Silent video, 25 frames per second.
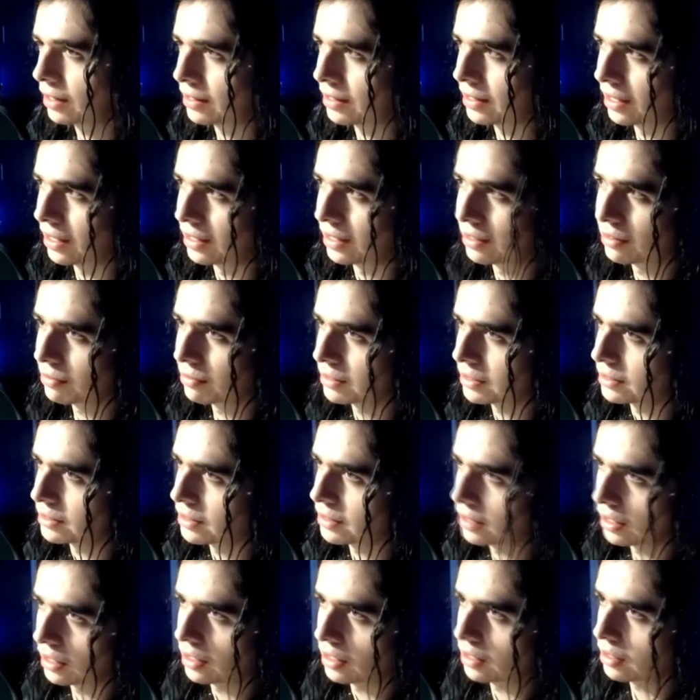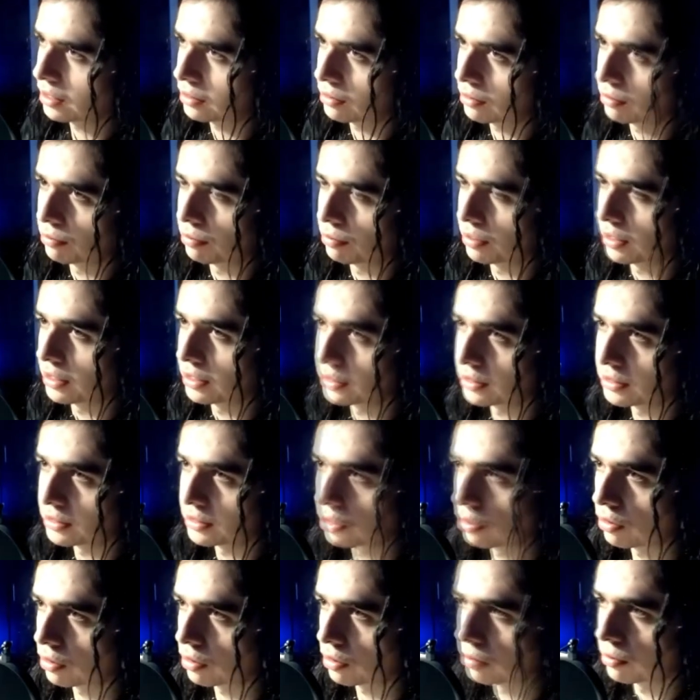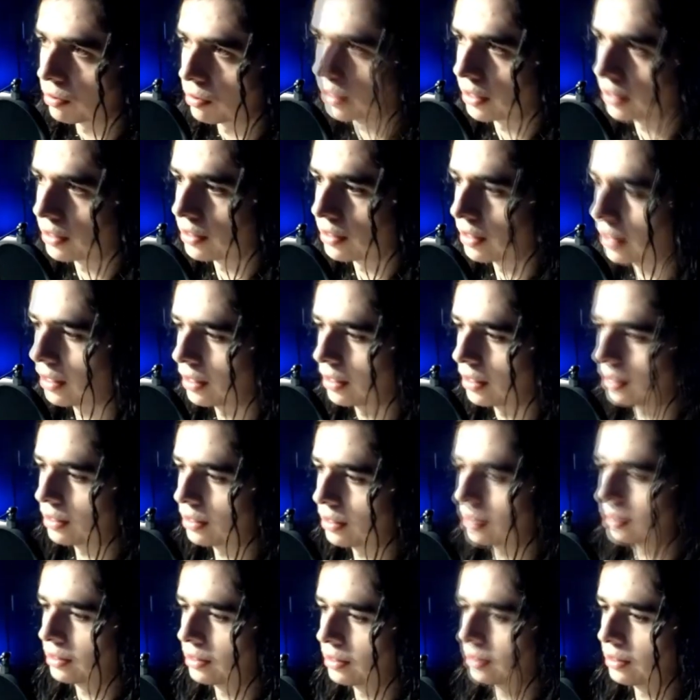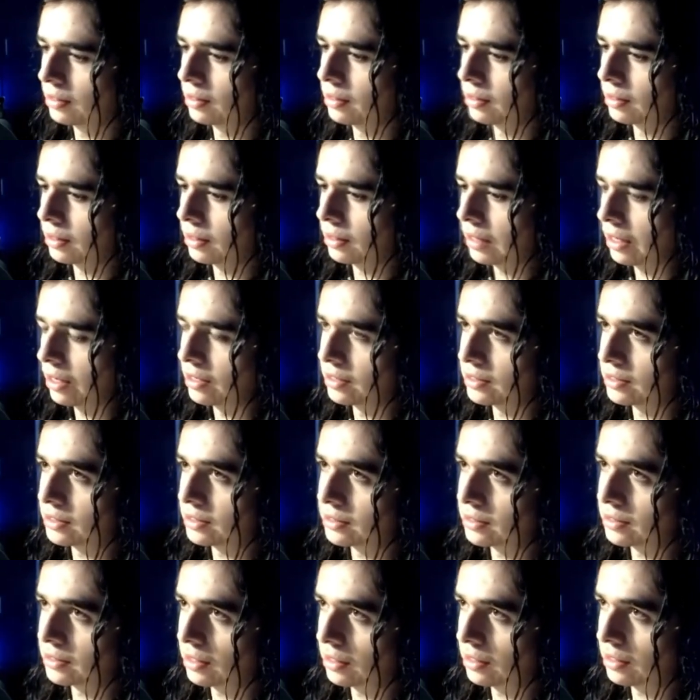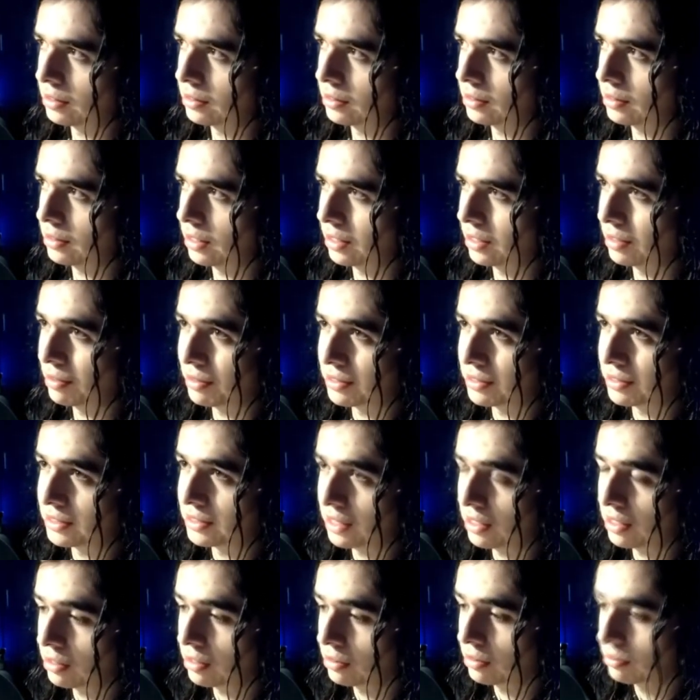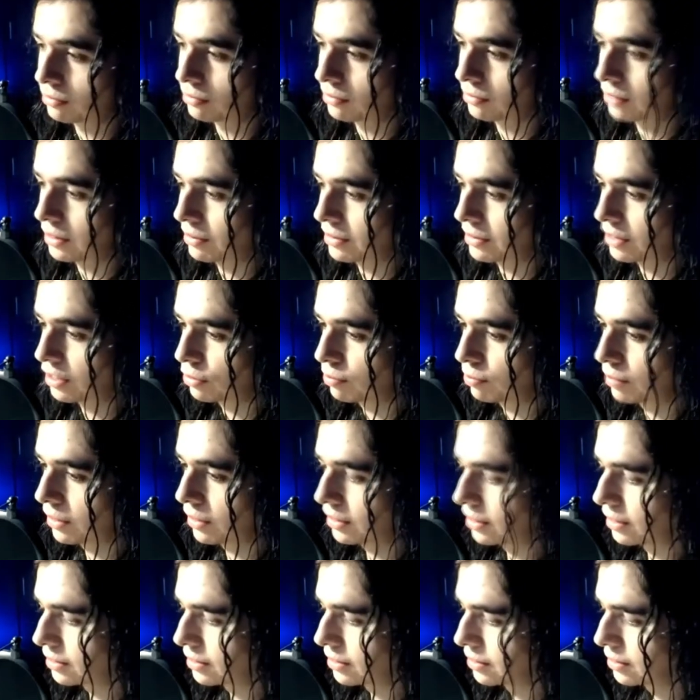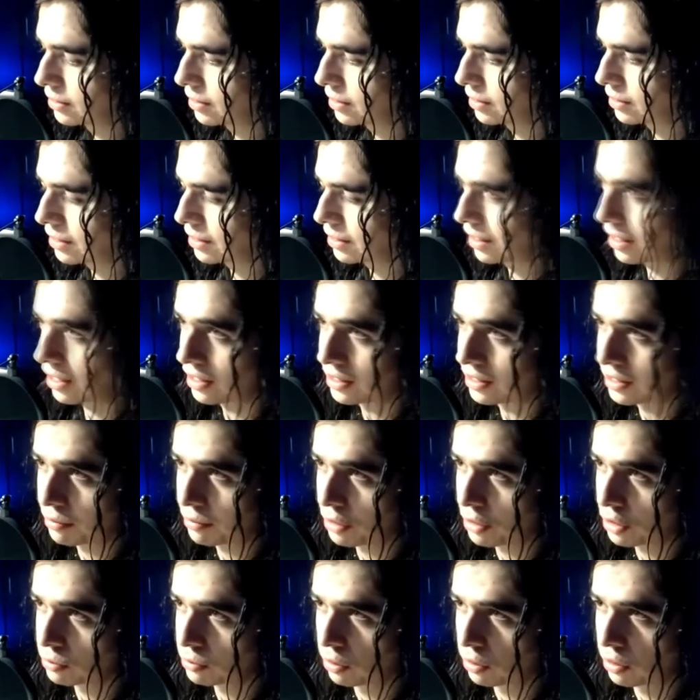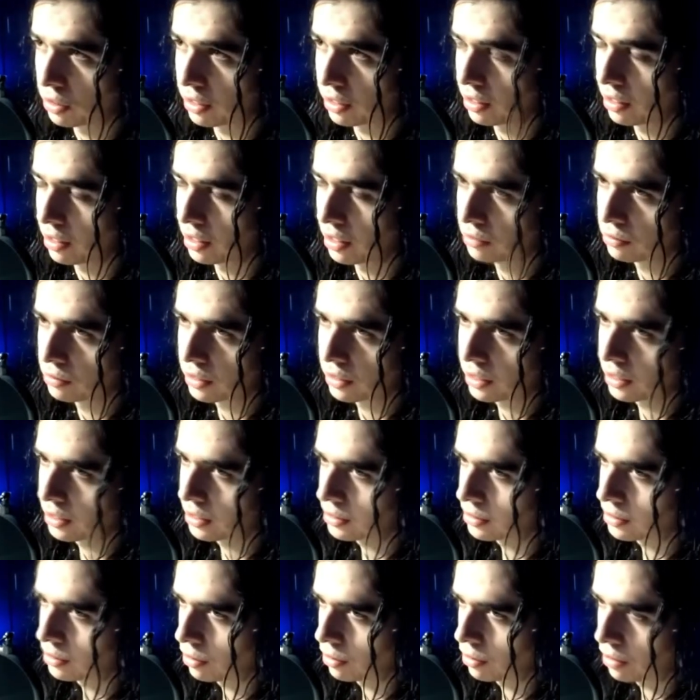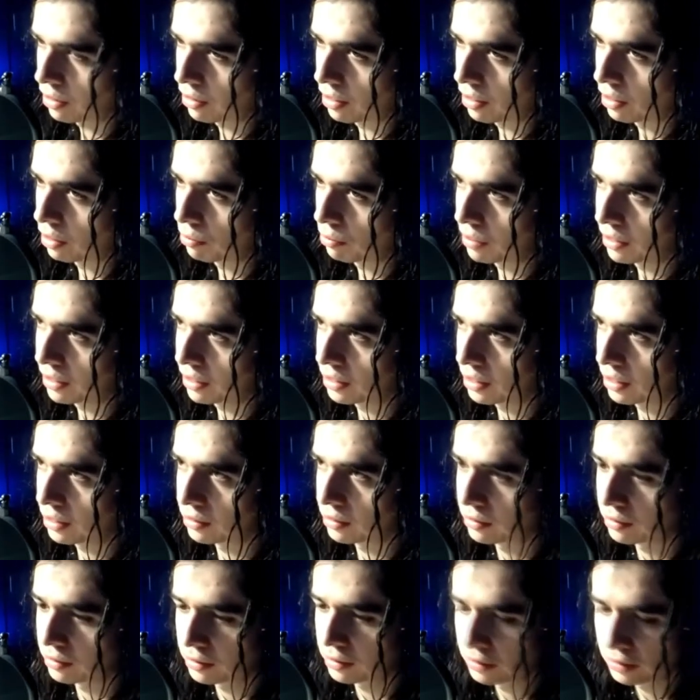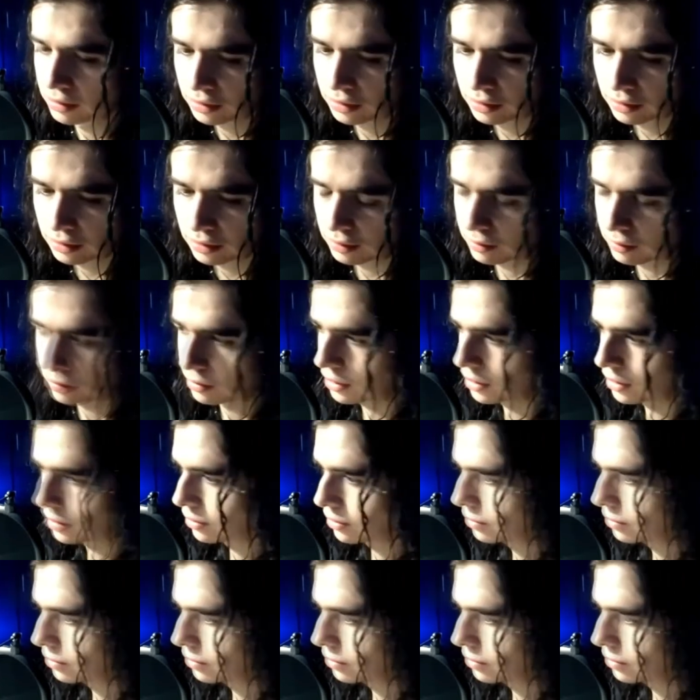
ya hay demasiada competencia o como que ya cada vez están, hay demasiado, demasiados pentesters, cada vez hay menos vulnerabilidades, ¿tú crees? ¿O que va aumentando? ¿Cómo es